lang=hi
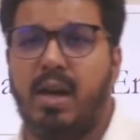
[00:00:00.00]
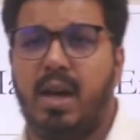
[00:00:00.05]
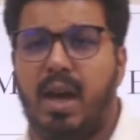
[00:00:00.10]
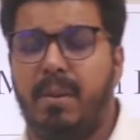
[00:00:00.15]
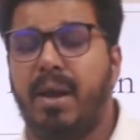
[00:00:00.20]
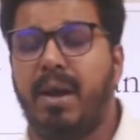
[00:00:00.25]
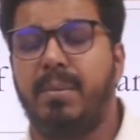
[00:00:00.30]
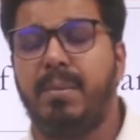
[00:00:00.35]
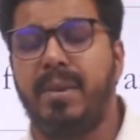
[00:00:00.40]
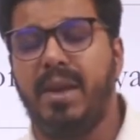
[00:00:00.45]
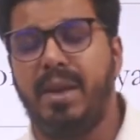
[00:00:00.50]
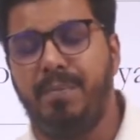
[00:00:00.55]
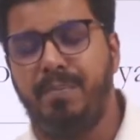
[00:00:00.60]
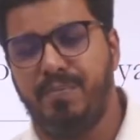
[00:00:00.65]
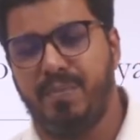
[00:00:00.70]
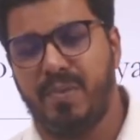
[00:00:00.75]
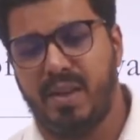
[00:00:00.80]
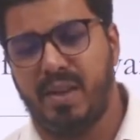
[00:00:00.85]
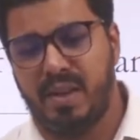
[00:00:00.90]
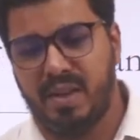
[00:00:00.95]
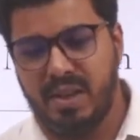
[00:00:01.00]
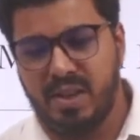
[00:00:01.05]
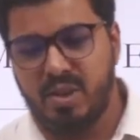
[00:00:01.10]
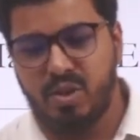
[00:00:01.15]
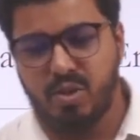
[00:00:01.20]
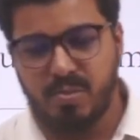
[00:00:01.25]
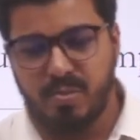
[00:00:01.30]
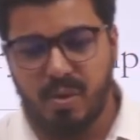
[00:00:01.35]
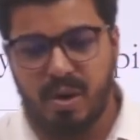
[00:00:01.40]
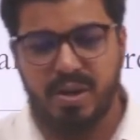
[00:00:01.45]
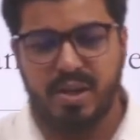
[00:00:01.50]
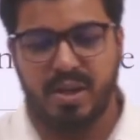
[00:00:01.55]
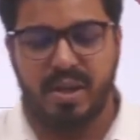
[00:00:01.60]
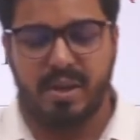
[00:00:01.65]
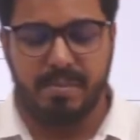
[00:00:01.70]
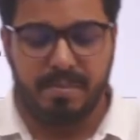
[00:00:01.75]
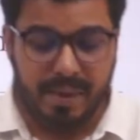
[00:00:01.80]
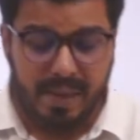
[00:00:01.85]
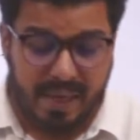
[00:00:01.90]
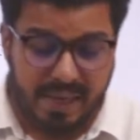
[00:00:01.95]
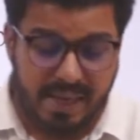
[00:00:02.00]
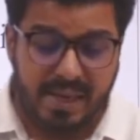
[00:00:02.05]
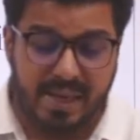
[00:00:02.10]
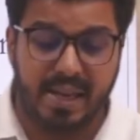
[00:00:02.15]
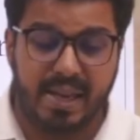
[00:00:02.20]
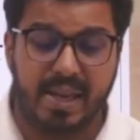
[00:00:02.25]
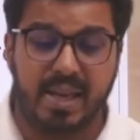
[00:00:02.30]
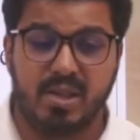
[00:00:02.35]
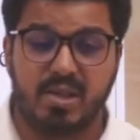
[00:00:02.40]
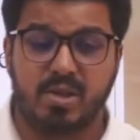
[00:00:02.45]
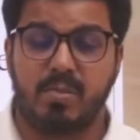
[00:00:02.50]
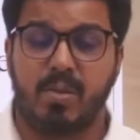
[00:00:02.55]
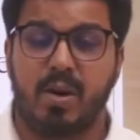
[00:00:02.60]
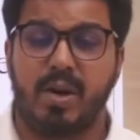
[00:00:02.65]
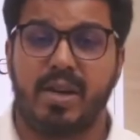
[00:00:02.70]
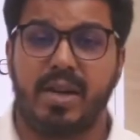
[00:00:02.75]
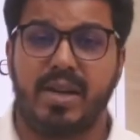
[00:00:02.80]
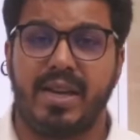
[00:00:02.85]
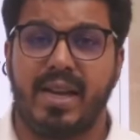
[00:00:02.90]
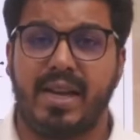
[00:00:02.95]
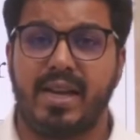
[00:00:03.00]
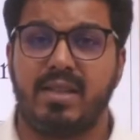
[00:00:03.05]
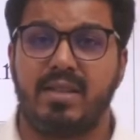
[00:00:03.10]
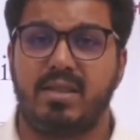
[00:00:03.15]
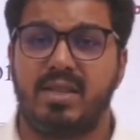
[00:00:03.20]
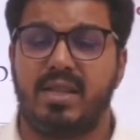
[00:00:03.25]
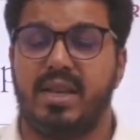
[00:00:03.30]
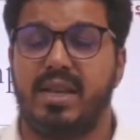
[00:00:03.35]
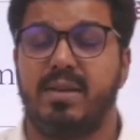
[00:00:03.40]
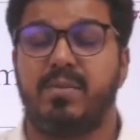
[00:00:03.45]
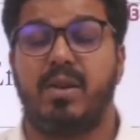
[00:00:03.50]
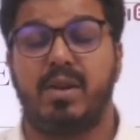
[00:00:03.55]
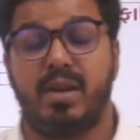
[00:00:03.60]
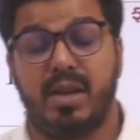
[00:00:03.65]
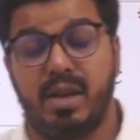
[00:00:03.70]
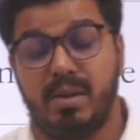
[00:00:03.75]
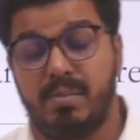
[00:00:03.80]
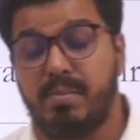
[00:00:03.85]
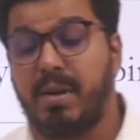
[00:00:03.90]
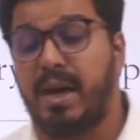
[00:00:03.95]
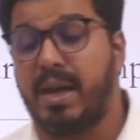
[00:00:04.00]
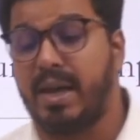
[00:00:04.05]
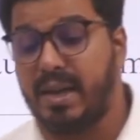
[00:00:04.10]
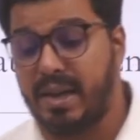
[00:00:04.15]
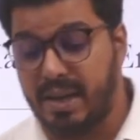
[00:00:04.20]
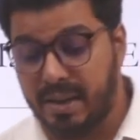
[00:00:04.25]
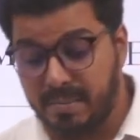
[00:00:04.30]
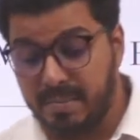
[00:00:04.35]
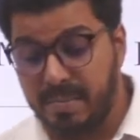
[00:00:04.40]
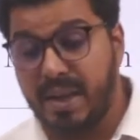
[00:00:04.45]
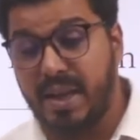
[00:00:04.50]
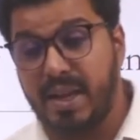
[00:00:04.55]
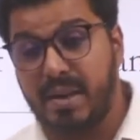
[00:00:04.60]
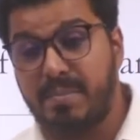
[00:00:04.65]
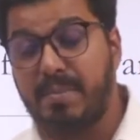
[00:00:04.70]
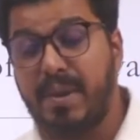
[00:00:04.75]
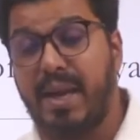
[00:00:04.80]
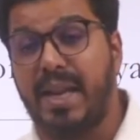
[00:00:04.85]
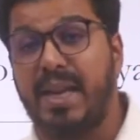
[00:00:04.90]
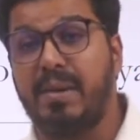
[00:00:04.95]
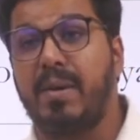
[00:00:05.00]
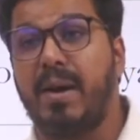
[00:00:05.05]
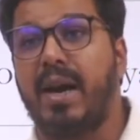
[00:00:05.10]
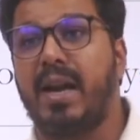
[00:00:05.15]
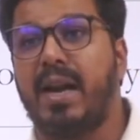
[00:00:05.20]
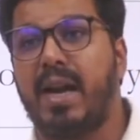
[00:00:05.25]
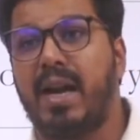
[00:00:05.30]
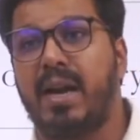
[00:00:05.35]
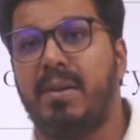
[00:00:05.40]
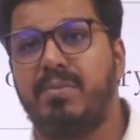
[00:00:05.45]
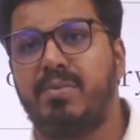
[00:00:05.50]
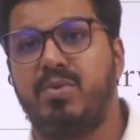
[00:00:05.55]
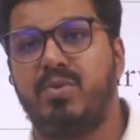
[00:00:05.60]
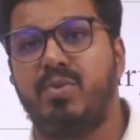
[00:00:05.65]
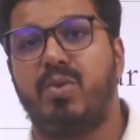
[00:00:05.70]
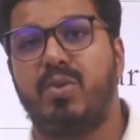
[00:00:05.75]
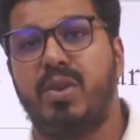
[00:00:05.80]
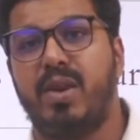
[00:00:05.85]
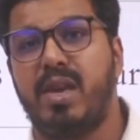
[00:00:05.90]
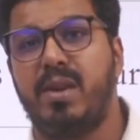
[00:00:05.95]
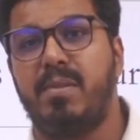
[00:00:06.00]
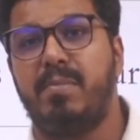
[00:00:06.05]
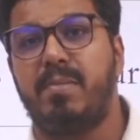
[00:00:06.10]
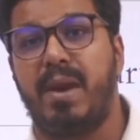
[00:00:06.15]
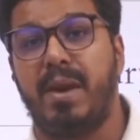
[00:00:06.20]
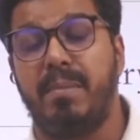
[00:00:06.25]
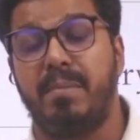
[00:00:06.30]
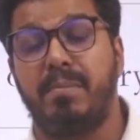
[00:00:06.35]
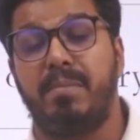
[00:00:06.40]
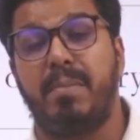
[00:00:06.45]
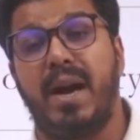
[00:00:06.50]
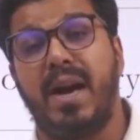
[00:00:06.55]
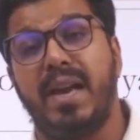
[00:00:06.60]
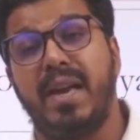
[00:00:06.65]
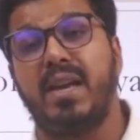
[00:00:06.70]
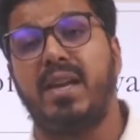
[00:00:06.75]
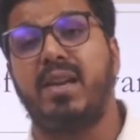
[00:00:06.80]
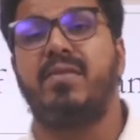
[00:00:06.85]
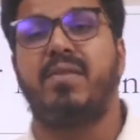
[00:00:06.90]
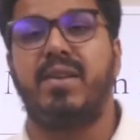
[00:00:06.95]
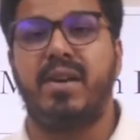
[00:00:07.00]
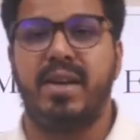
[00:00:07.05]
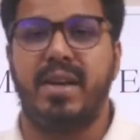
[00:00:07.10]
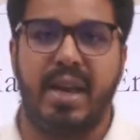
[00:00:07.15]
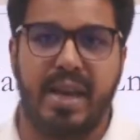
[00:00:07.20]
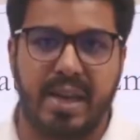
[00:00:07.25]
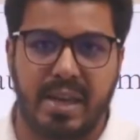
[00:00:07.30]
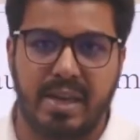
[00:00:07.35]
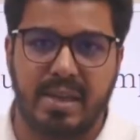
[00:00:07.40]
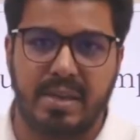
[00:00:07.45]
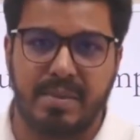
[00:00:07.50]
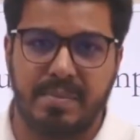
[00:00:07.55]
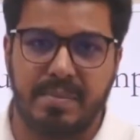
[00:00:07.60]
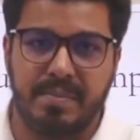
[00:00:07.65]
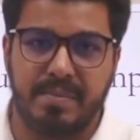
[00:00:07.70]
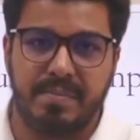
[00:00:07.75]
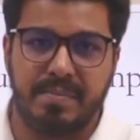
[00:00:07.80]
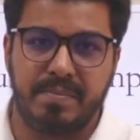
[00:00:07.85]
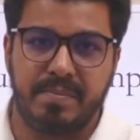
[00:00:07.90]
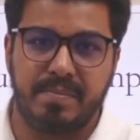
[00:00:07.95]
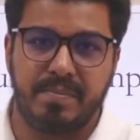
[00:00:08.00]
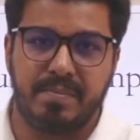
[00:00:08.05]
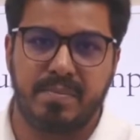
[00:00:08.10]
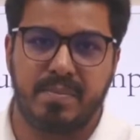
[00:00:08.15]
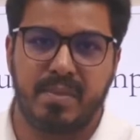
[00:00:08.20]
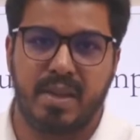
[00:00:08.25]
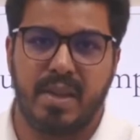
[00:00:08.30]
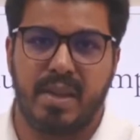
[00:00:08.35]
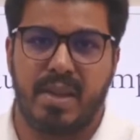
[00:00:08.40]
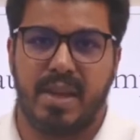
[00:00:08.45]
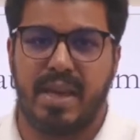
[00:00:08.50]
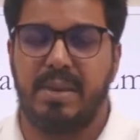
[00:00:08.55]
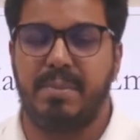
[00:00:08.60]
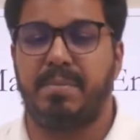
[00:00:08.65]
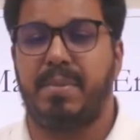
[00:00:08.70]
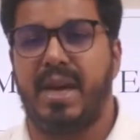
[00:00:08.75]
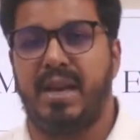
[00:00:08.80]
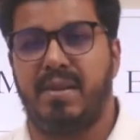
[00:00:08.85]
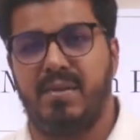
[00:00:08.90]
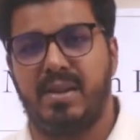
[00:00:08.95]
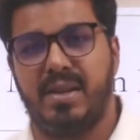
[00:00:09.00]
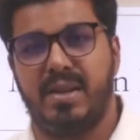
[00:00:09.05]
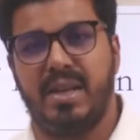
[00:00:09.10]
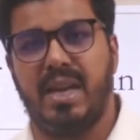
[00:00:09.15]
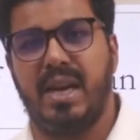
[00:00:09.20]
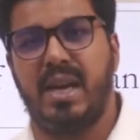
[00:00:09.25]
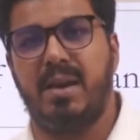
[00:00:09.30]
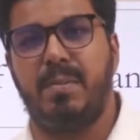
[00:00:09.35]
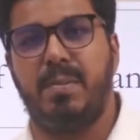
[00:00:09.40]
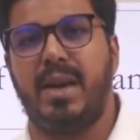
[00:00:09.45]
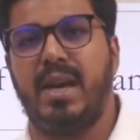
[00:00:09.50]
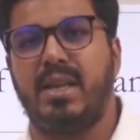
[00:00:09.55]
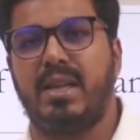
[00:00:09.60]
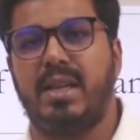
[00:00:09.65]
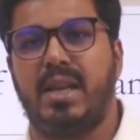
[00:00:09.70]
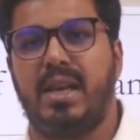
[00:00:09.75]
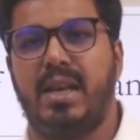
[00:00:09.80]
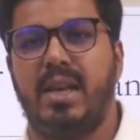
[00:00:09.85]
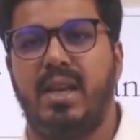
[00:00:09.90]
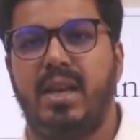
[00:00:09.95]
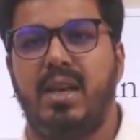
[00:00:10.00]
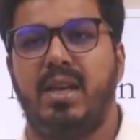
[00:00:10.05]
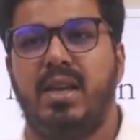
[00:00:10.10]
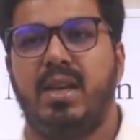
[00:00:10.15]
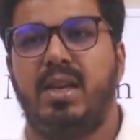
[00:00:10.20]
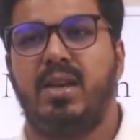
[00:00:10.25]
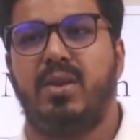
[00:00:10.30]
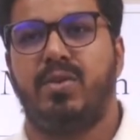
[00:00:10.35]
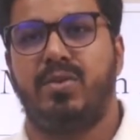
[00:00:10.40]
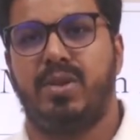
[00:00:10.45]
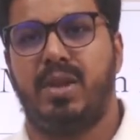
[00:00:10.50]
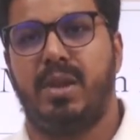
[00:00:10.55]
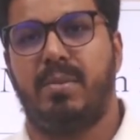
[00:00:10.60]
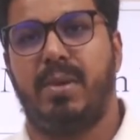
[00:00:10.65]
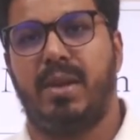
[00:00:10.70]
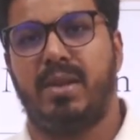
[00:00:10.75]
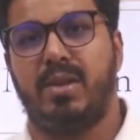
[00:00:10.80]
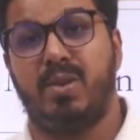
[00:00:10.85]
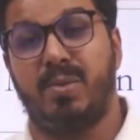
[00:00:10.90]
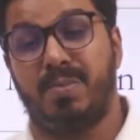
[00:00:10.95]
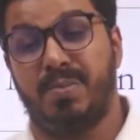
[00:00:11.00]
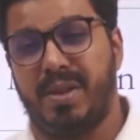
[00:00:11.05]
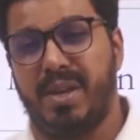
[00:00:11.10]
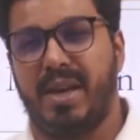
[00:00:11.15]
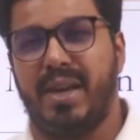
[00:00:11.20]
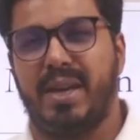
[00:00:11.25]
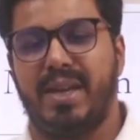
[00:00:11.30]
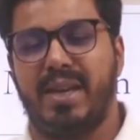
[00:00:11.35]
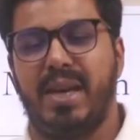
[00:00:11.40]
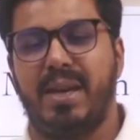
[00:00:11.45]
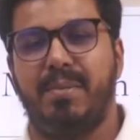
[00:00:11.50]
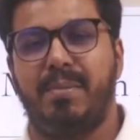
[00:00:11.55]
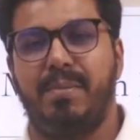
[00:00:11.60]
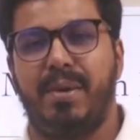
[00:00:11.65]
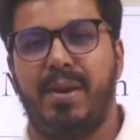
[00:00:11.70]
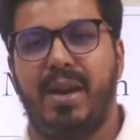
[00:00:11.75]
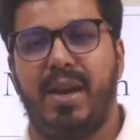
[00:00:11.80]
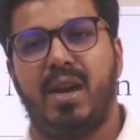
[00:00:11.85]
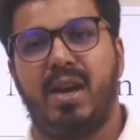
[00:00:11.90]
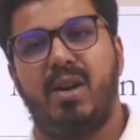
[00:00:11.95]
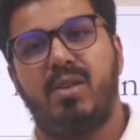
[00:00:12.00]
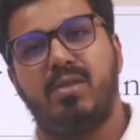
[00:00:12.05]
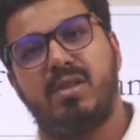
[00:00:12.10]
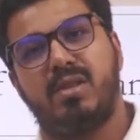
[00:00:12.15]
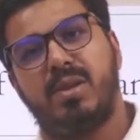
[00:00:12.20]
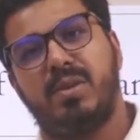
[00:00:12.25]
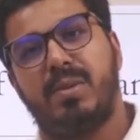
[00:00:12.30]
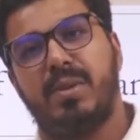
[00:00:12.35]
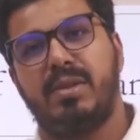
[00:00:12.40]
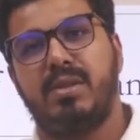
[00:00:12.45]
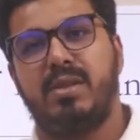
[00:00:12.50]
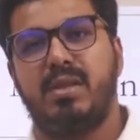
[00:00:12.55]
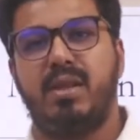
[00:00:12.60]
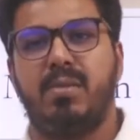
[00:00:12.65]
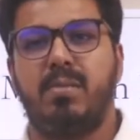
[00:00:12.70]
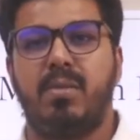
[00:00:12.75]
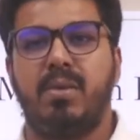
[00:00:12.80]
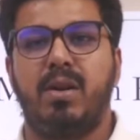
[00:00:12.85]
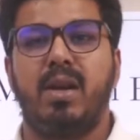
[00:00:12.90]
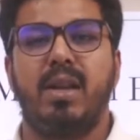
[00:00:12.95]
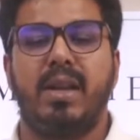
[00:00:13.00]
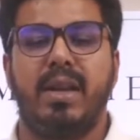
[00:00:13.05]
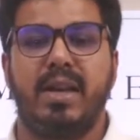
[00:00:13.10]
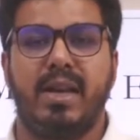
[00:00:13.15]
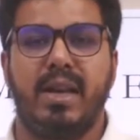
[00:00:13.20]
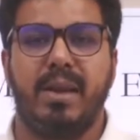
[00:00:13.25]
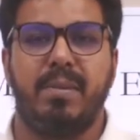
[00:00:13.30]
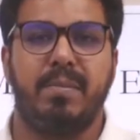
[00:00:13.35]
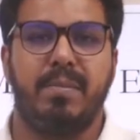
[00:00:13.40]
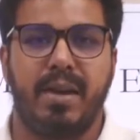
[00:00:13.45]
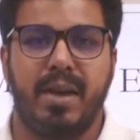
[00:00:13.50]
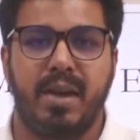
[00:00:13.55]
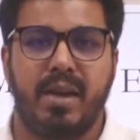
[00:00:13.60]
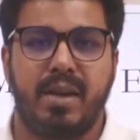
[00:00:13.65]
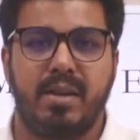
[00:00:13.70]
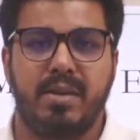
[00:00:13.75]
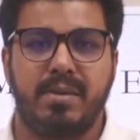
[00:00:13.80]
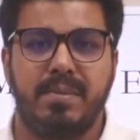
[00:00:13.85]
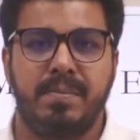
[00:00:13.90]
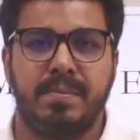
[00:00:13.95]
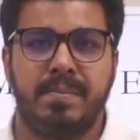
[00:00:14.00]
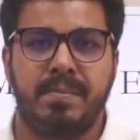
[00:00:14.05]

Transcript: अब हमें ये जो मौर्यन एम्पायर है या जो मौर्यन डायनेस्टी है मौर्यन एम्पायर है एम्पायर अब पहली बार आप सुनोगे कि एम्पायर वर्ड आएगा एम्पायर वर्ड यहाँ पे आता है उसके बाद गुप्ता के टाइम पे आएगा और उसके बाद सीधा मुगल के टाइम पे आएगा